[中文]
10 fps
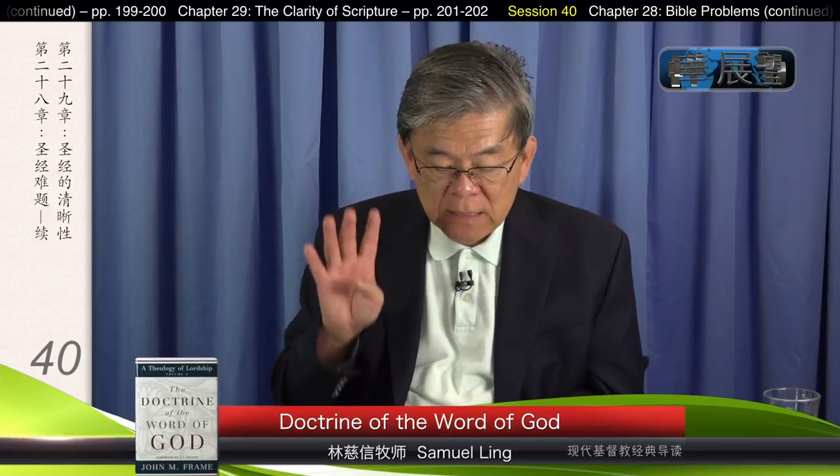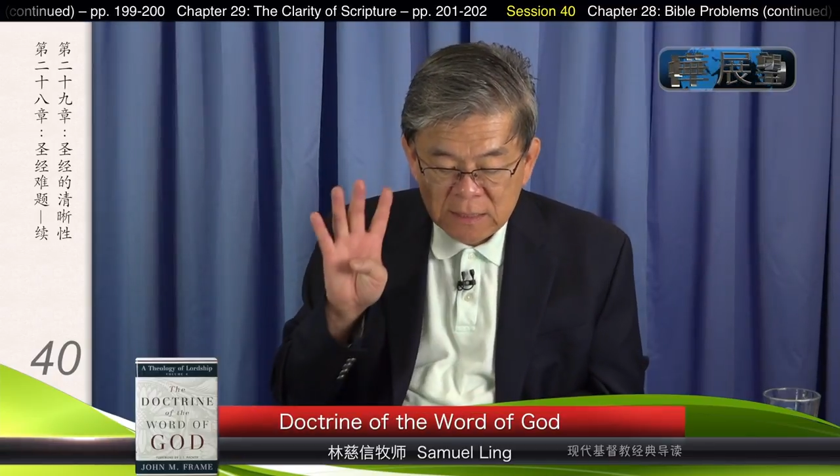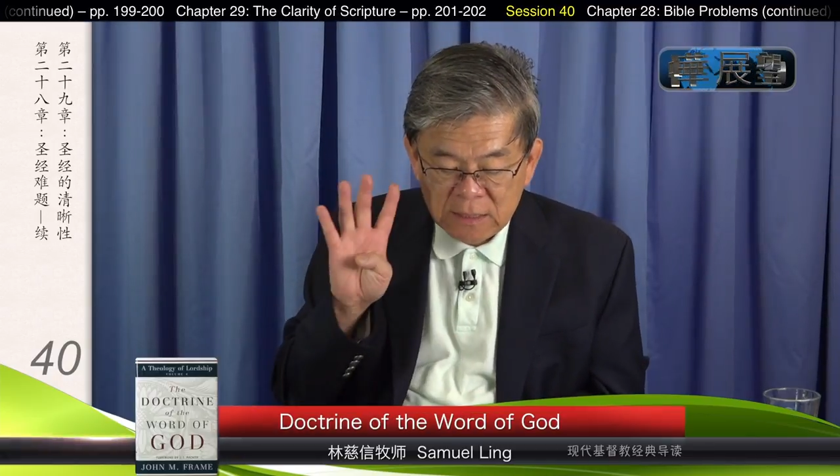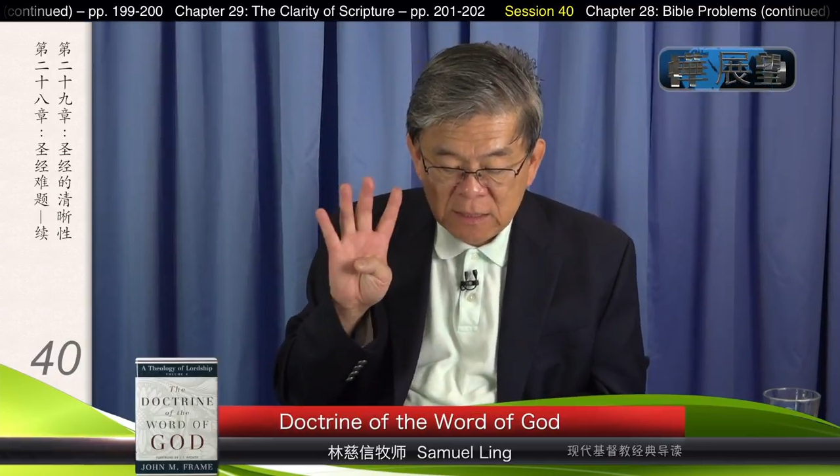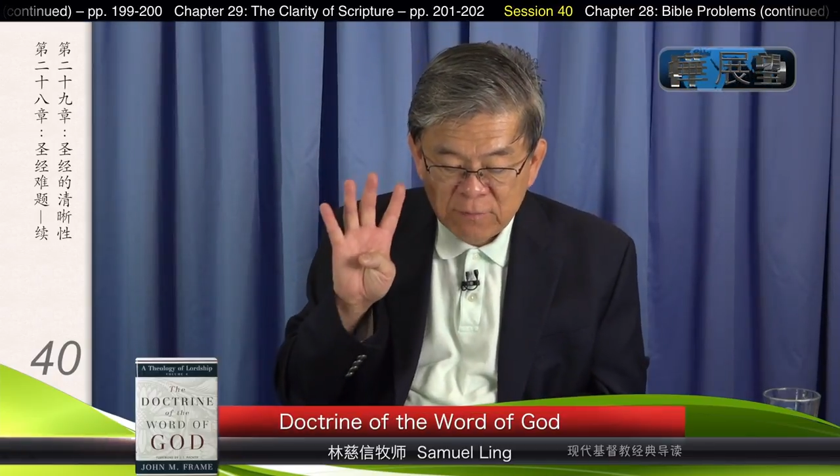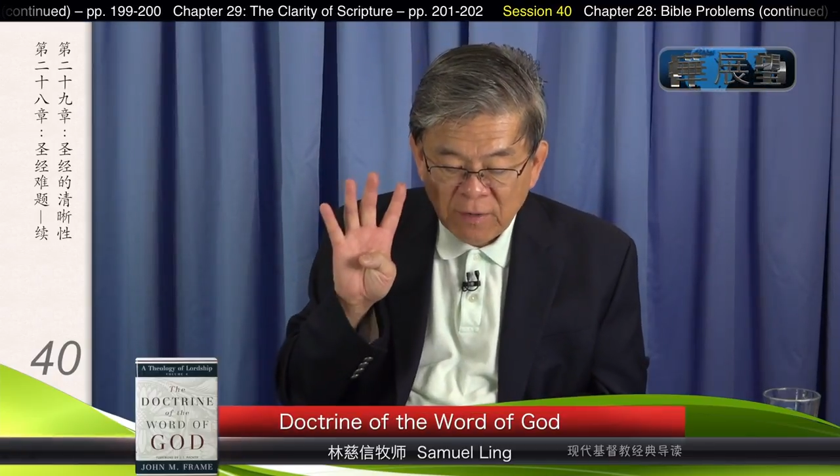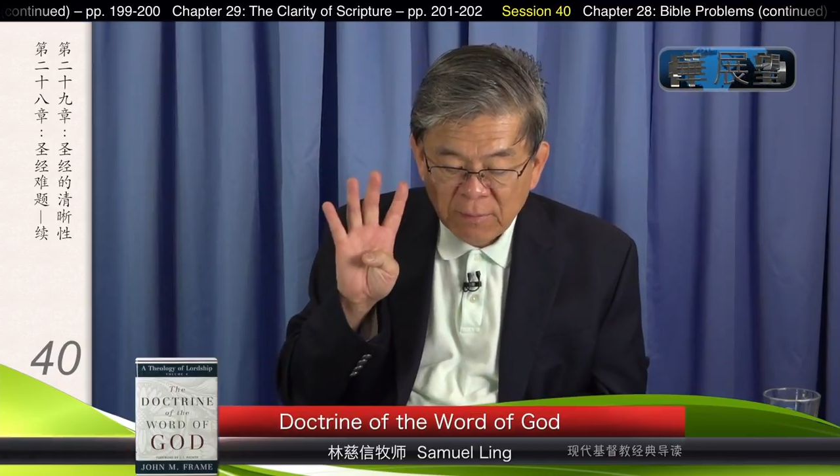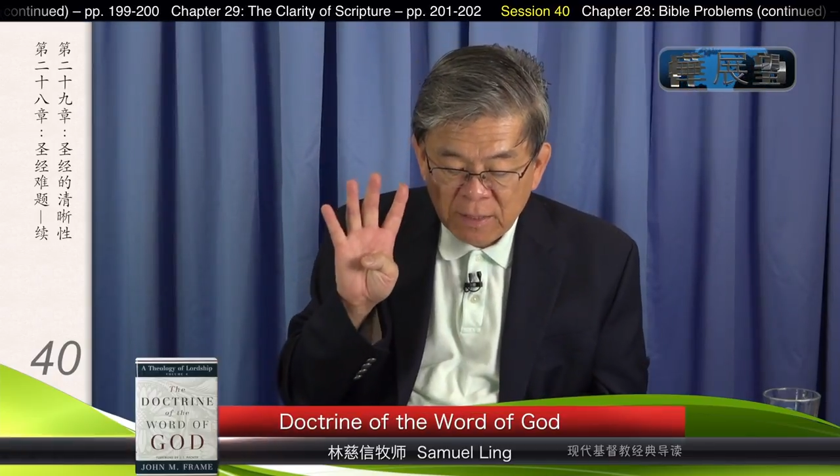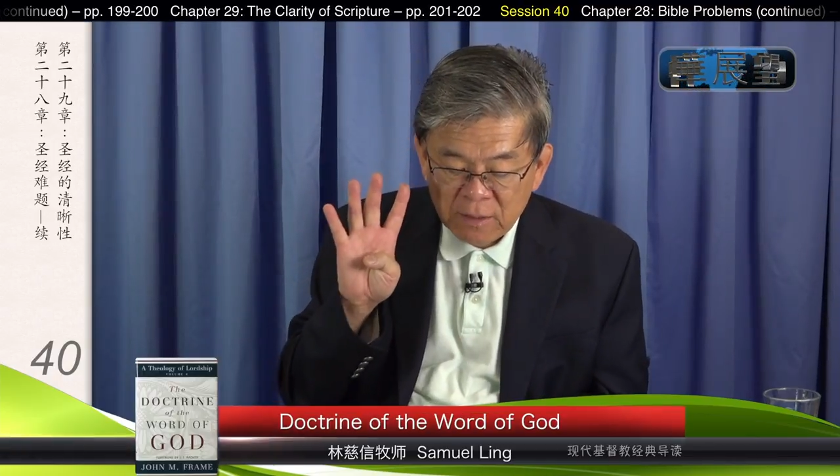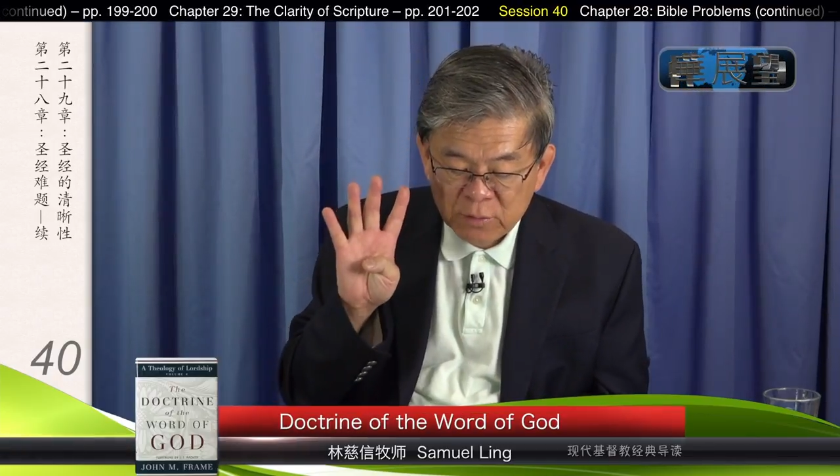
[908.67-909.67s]
四方
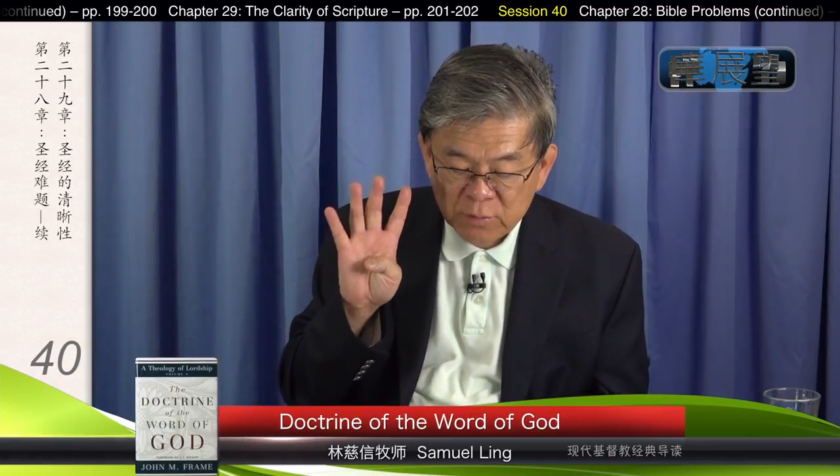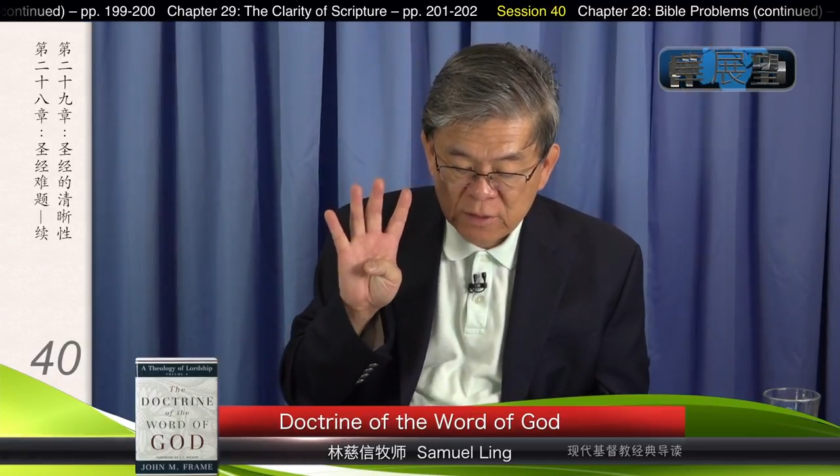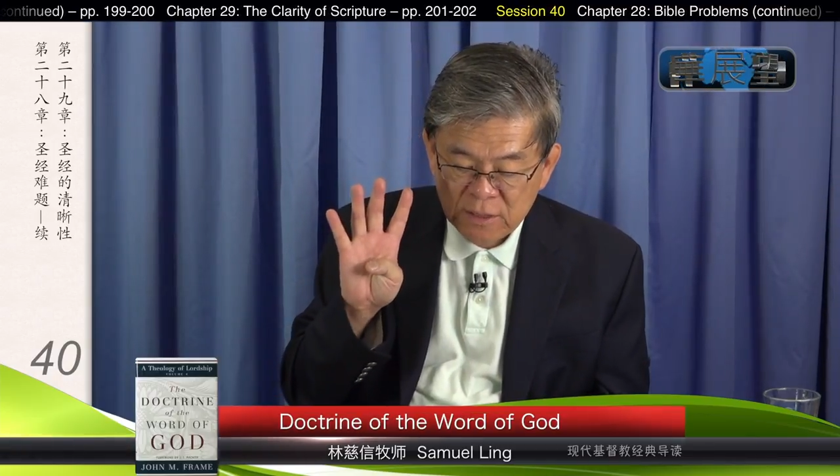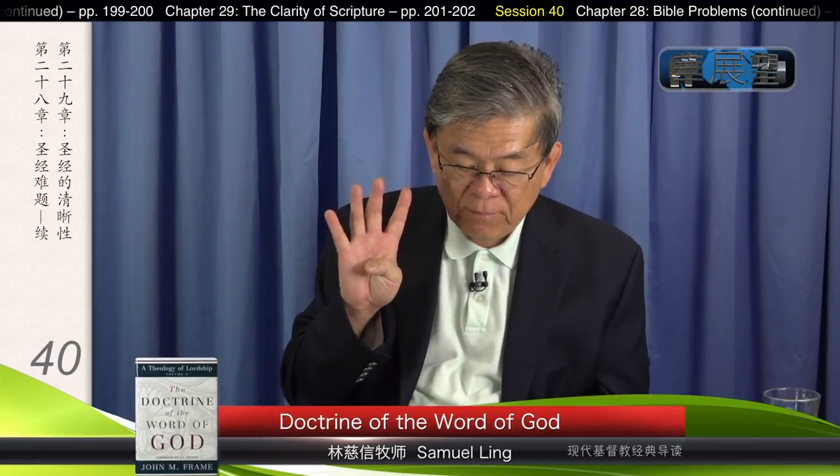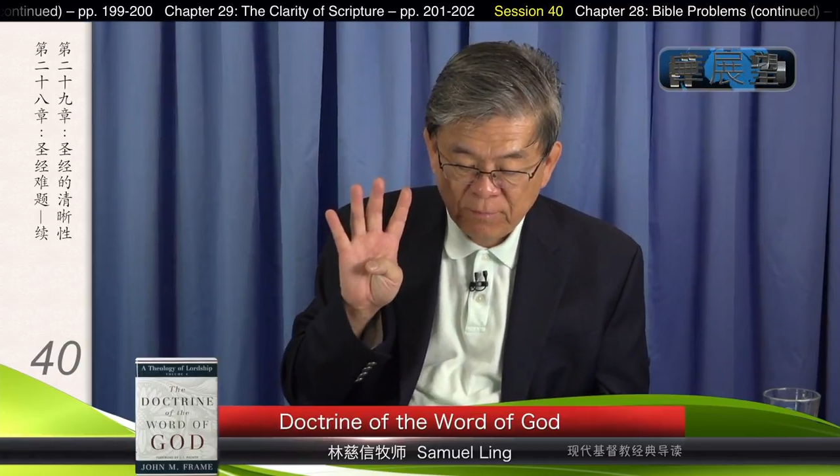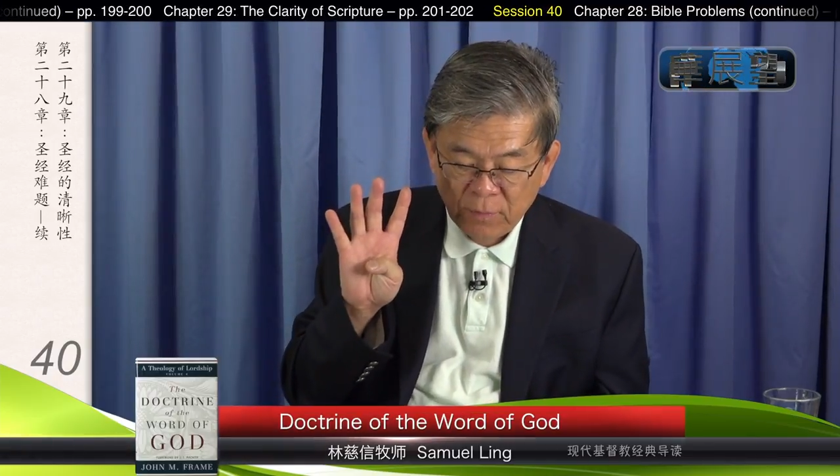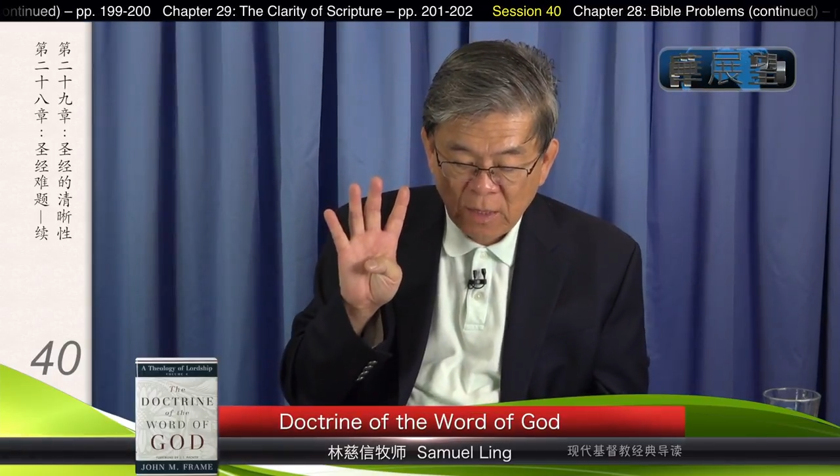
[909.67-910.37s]
面的属性